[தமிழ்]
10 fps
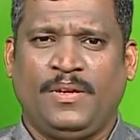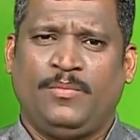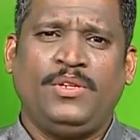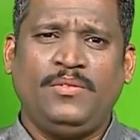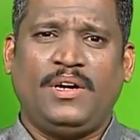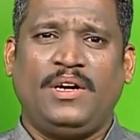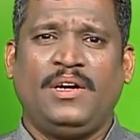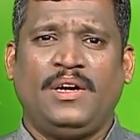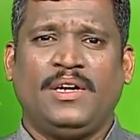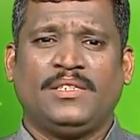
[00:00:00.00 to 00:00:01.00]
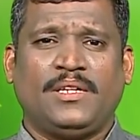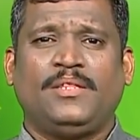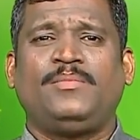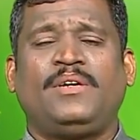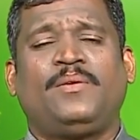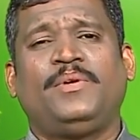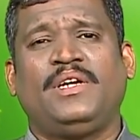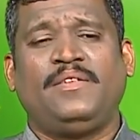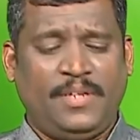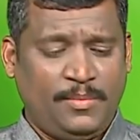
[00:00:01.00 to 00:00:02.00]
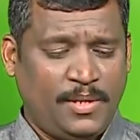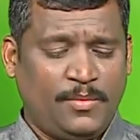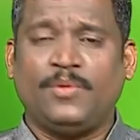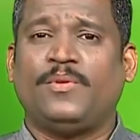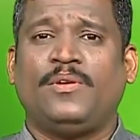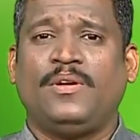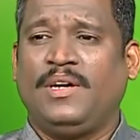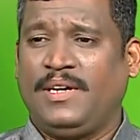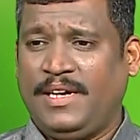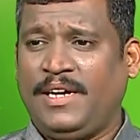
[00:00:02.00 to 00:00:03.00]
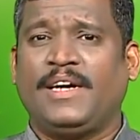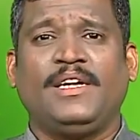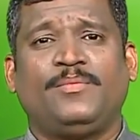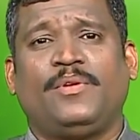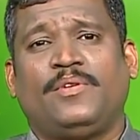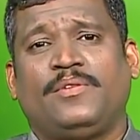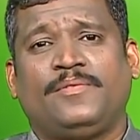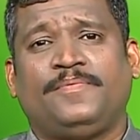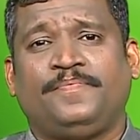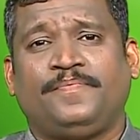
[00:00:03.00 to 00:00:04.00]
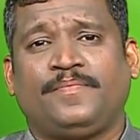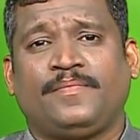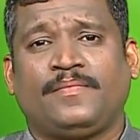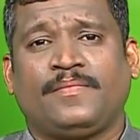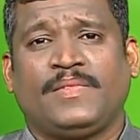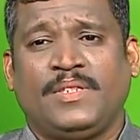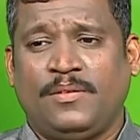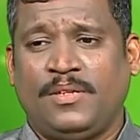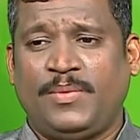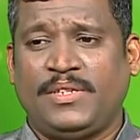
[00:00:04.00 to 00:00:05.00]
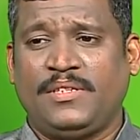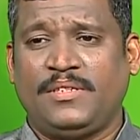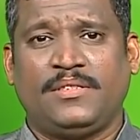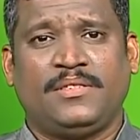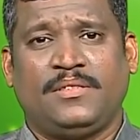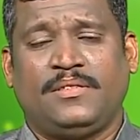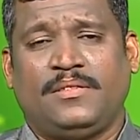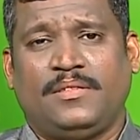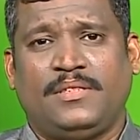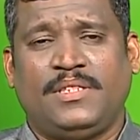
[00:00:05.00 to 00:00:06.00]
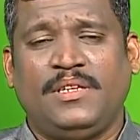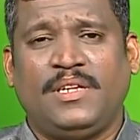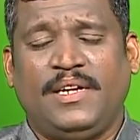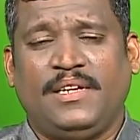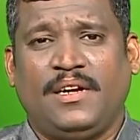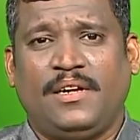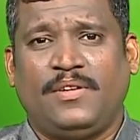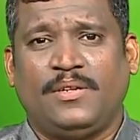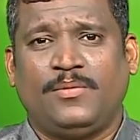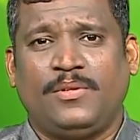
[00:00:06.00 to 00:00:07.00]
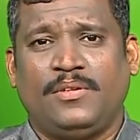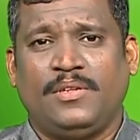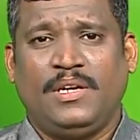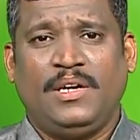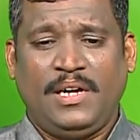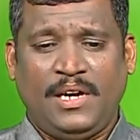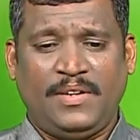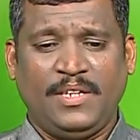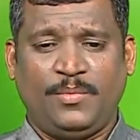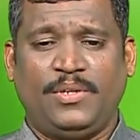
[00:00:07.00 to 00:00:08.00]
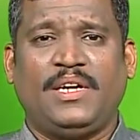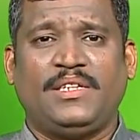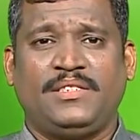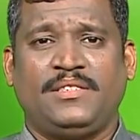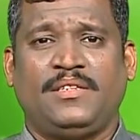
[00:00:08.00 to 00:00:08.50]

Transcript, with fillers: பொதுவாக சத்துமாவு அப்படின்னாவே நம்ம என்ன பண்ணுவோம் நேராக கடைக்கு போவோம் ஒரு பத்து சிறுதானியங்கள்லாம் வாங்குவோம் எல்லாம் வாங்கி போட்டு அரைச்சி